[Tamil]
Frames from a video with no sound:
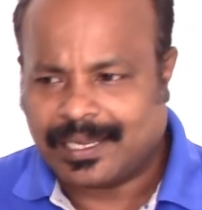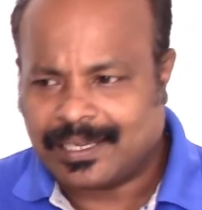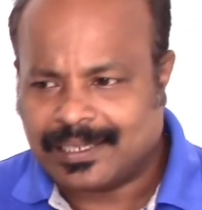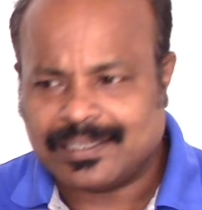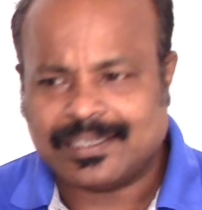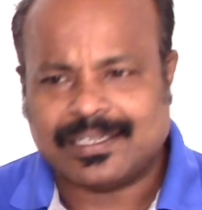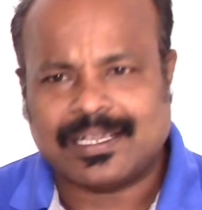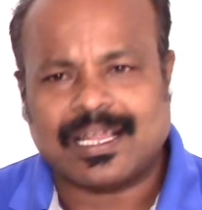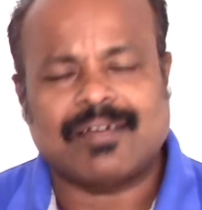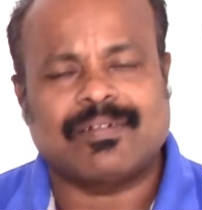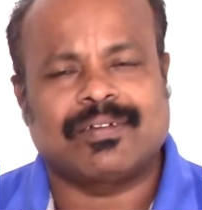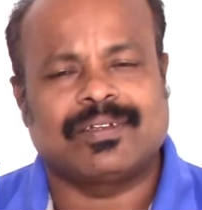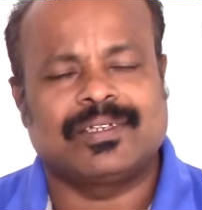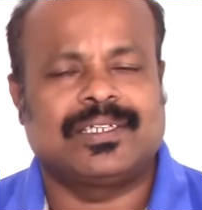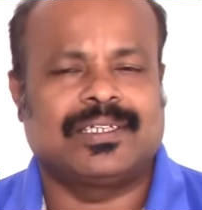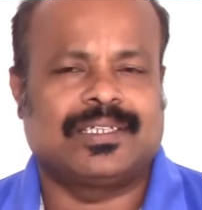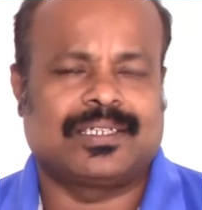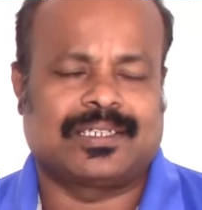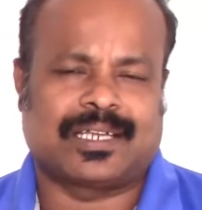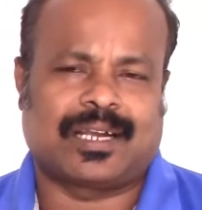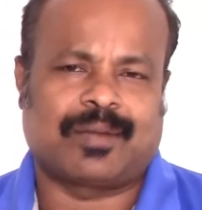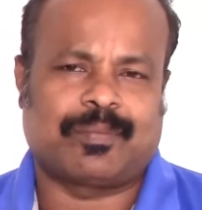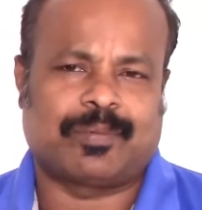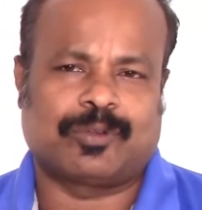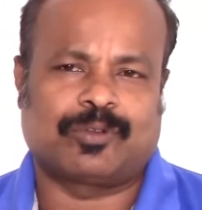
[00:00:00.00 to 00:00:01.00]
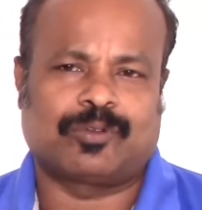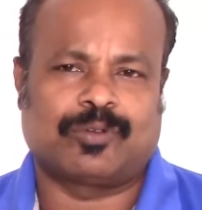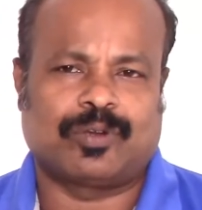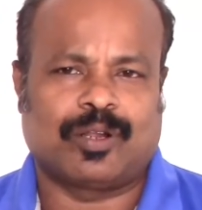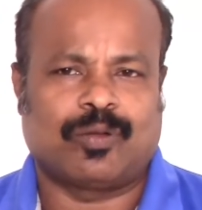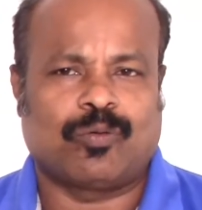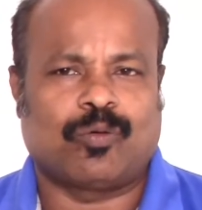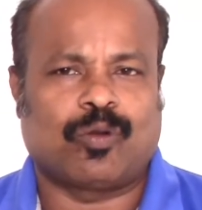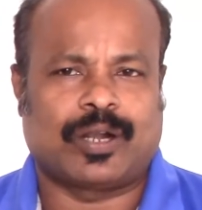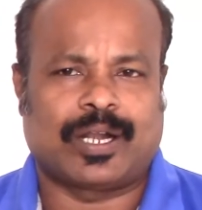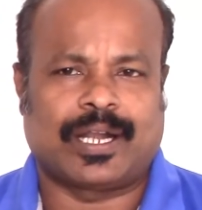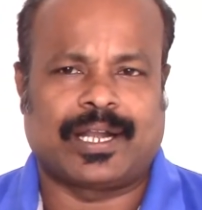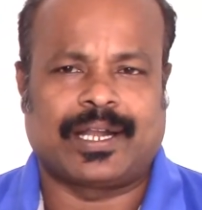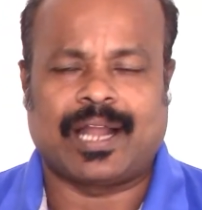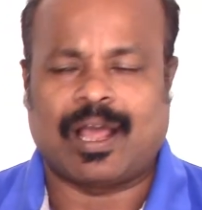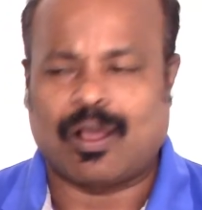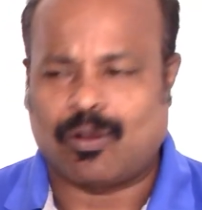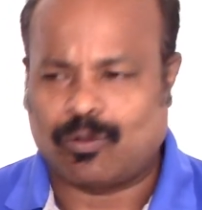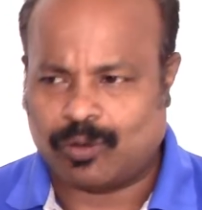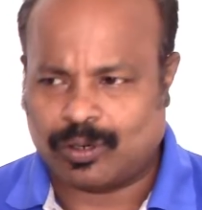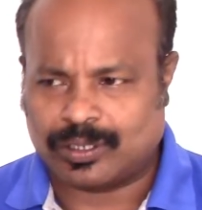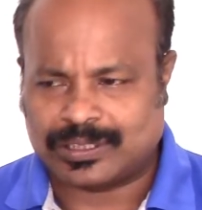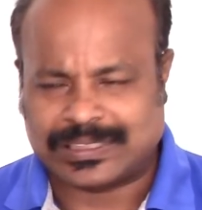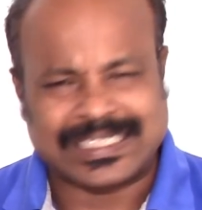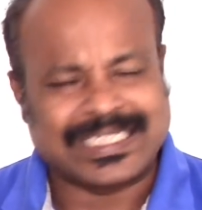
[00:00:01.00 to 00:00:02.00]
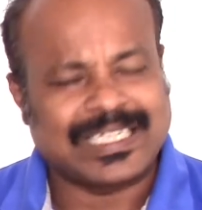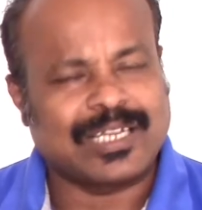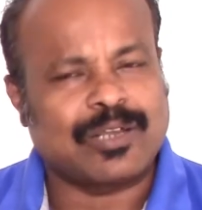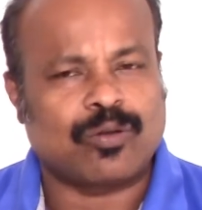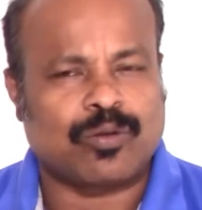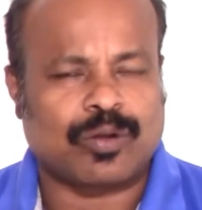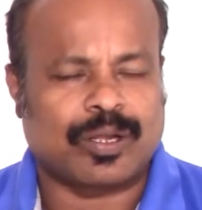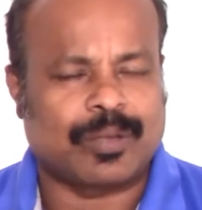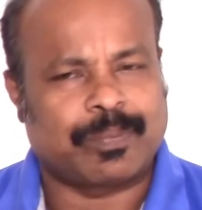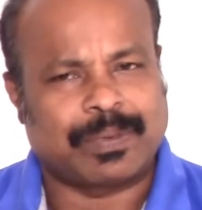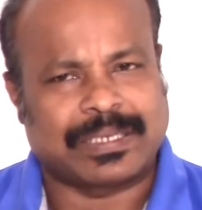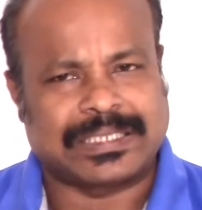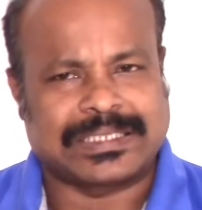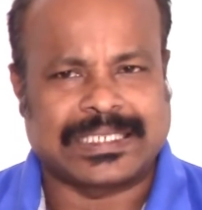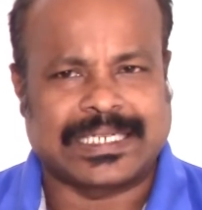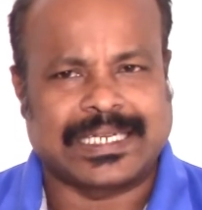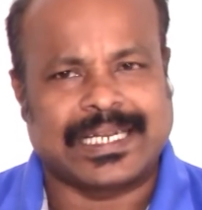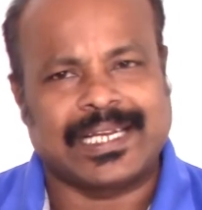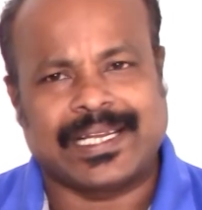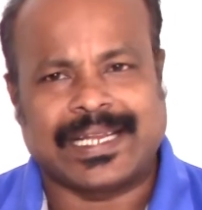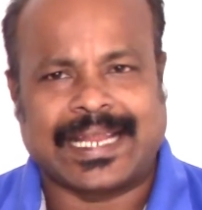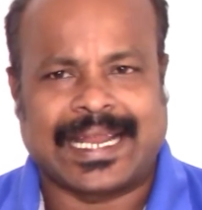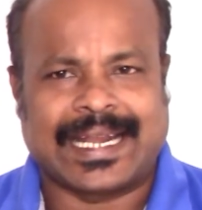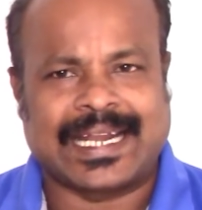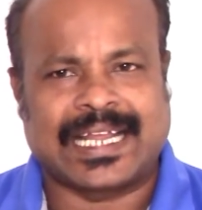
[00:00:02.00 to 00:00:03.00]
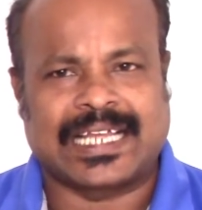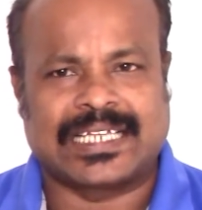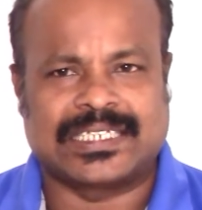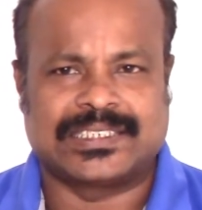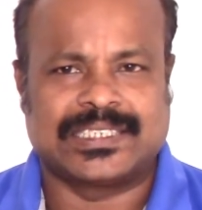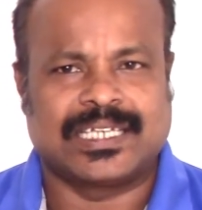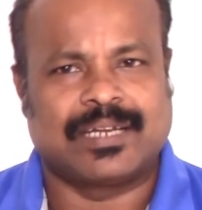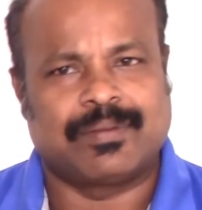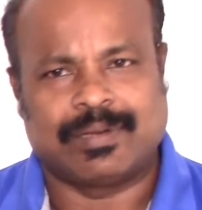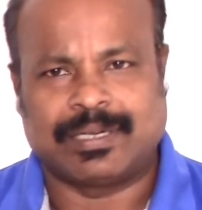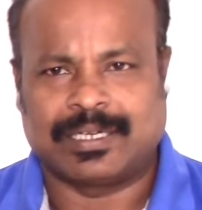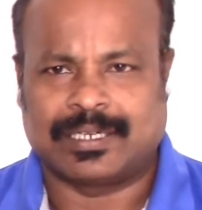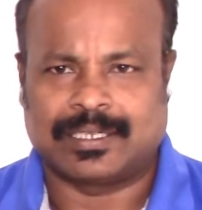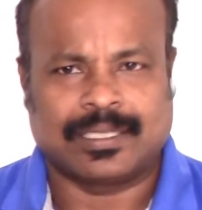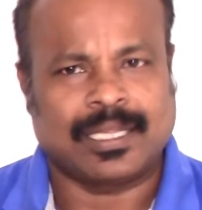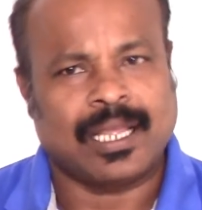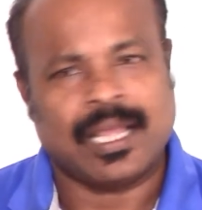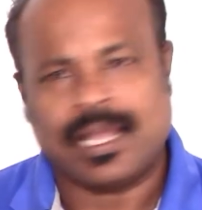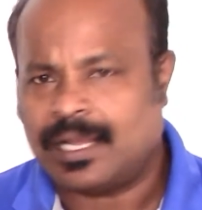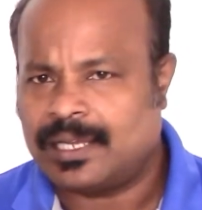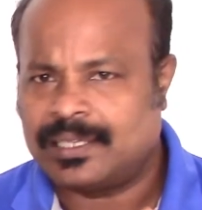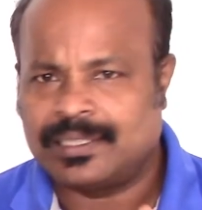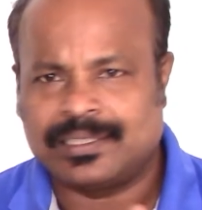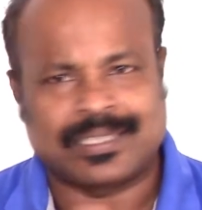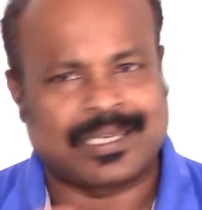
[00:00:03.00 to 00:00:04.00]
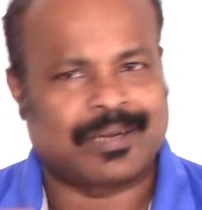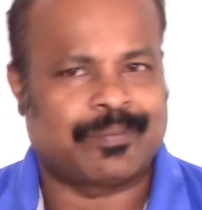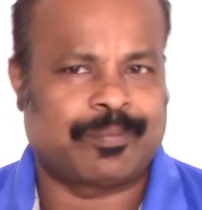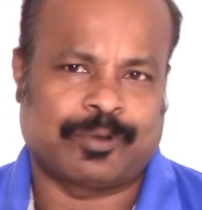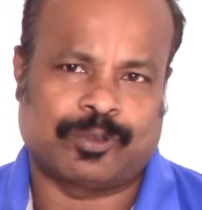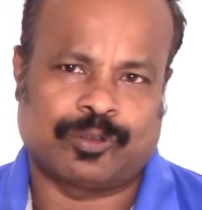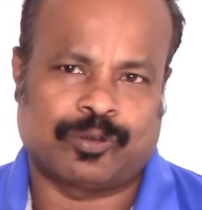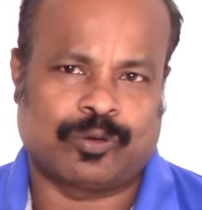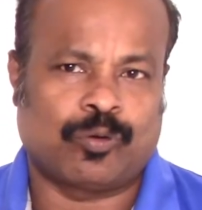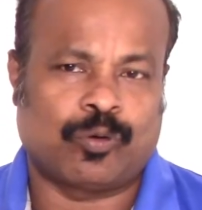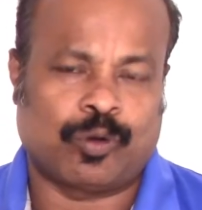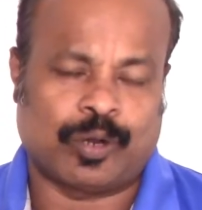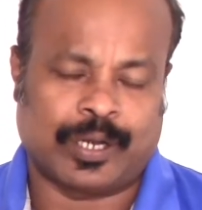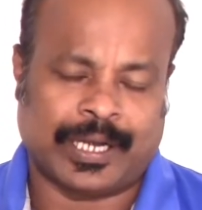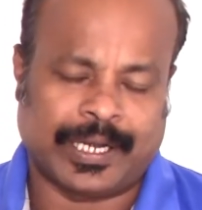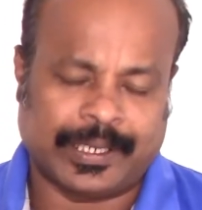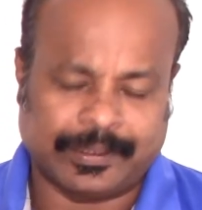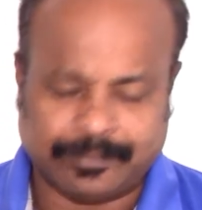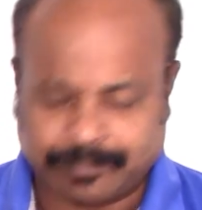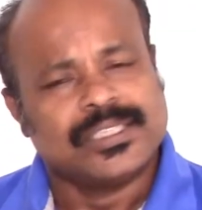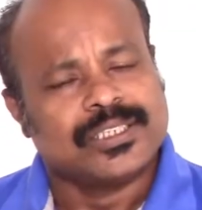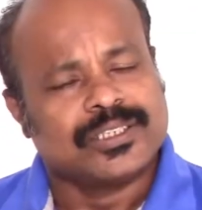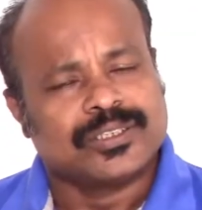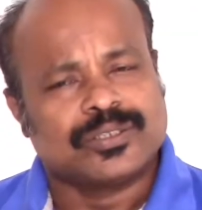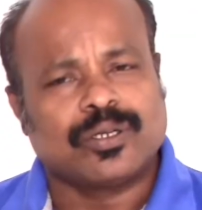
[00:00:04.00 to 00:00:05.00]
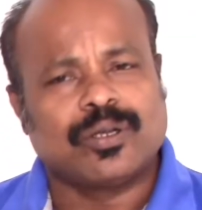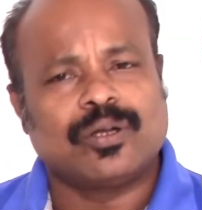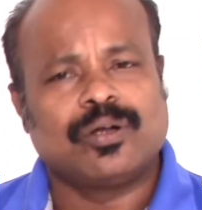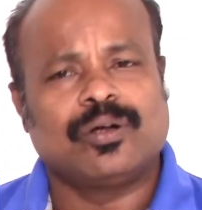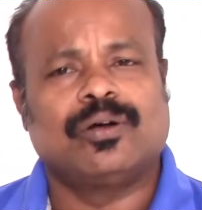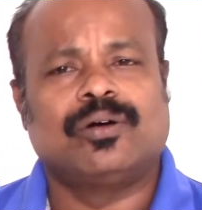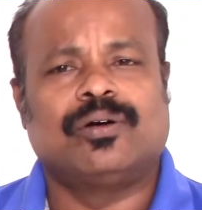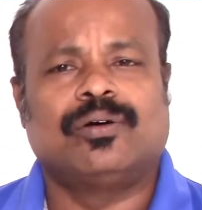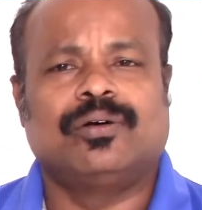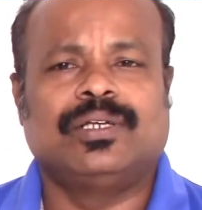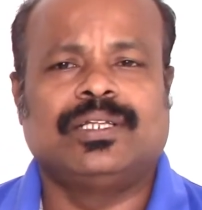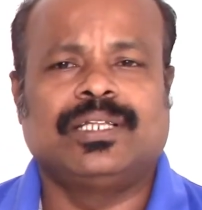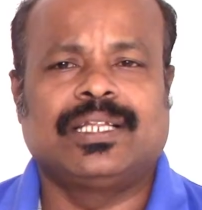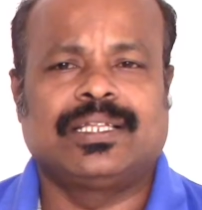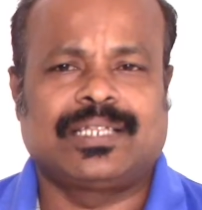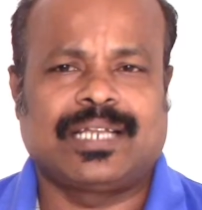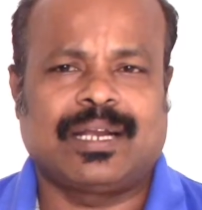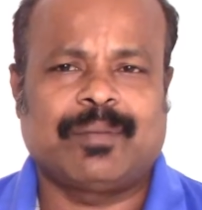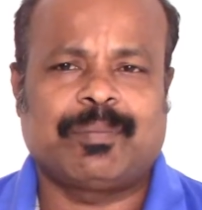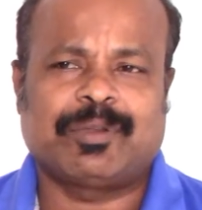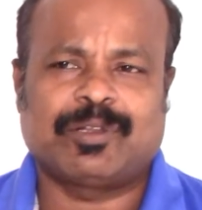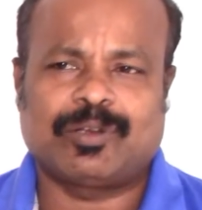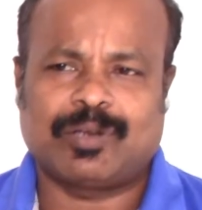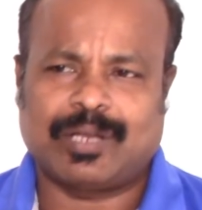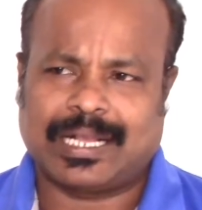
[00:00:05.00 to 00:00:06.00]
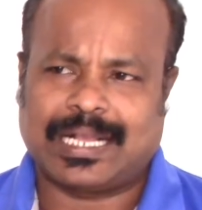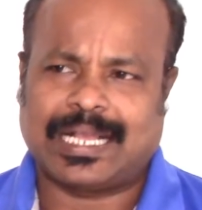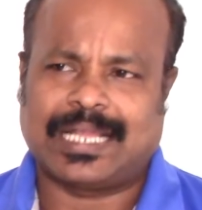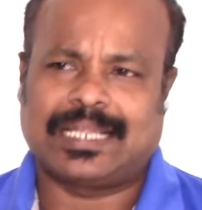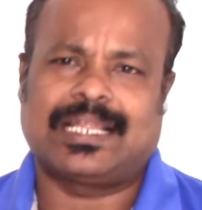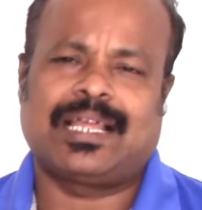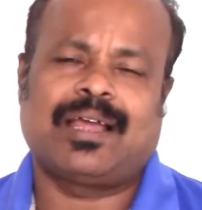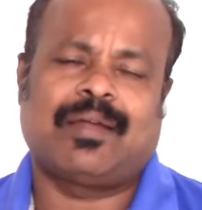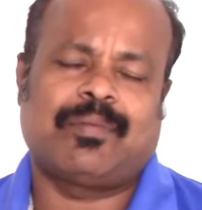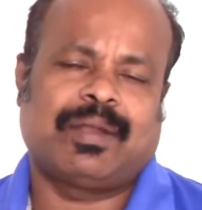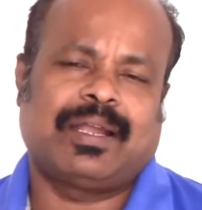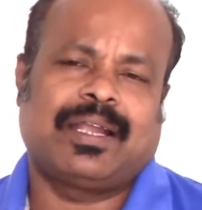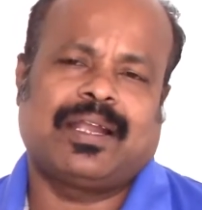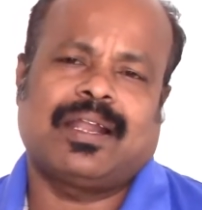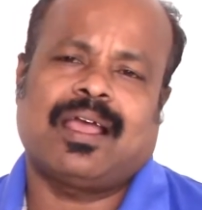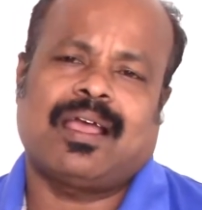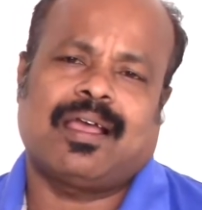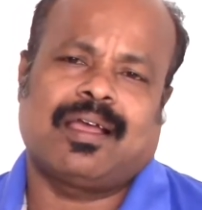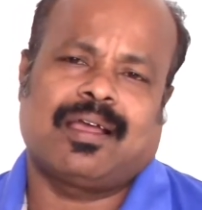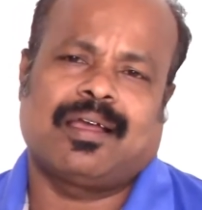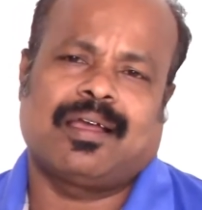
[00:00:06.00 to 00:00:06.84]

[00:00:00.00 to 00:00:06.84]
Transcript: இதுதான் வந்து இந்த திரைப்படத்துடைய ஒன்லைன் அவங்கள சந்திக்கக்கூடிய பிரச்சனைகள் என்னாச்சு அப்படின்றது தான் இந்த திரைப்படத்துடைய ஒன்லைன் ஸோ இந்த திரைப்படத்துடைய கதை அப்படின்னா